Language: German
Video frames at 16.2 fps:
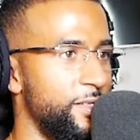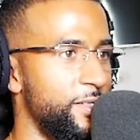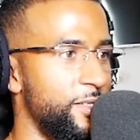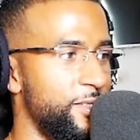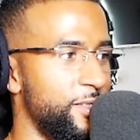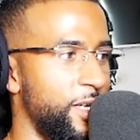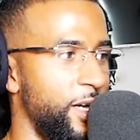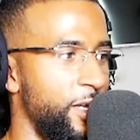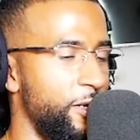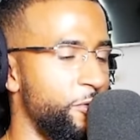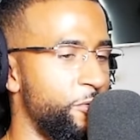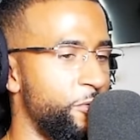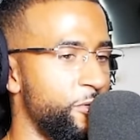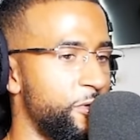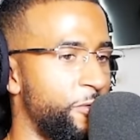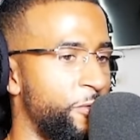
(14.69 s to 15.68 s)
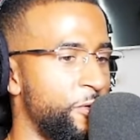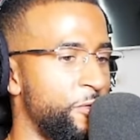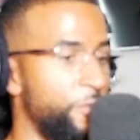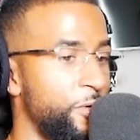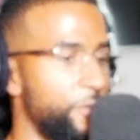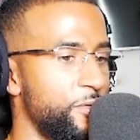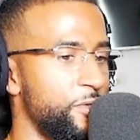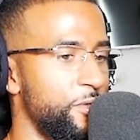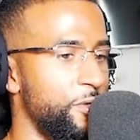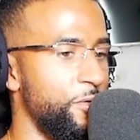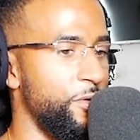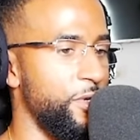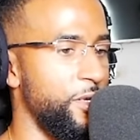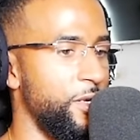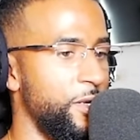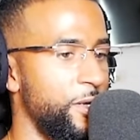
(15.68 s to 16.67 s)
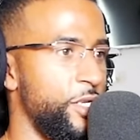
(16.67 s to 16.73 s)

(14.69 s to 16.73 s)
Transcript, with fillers: ist jetzt keine große Verschwörungstheorie.